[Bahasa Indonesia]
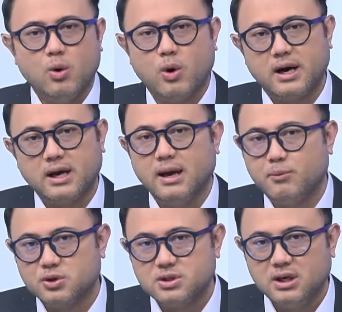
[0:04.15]
Warga
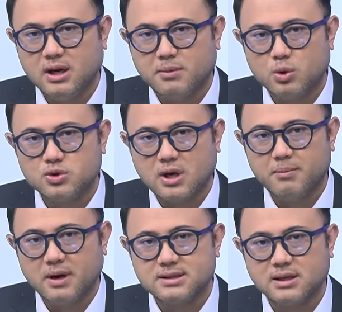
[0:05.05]
emosi dan merusak
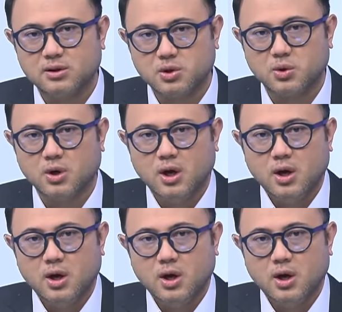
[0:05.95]
belasan truk.